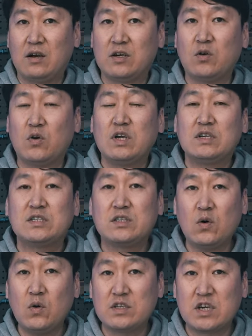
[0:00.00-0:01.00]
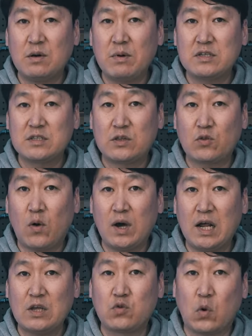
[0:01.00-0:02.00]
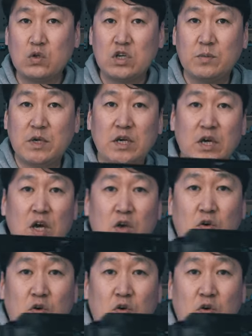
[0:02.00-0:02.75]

그리고 스톡을 접었을 때 또 하나 좋은 점이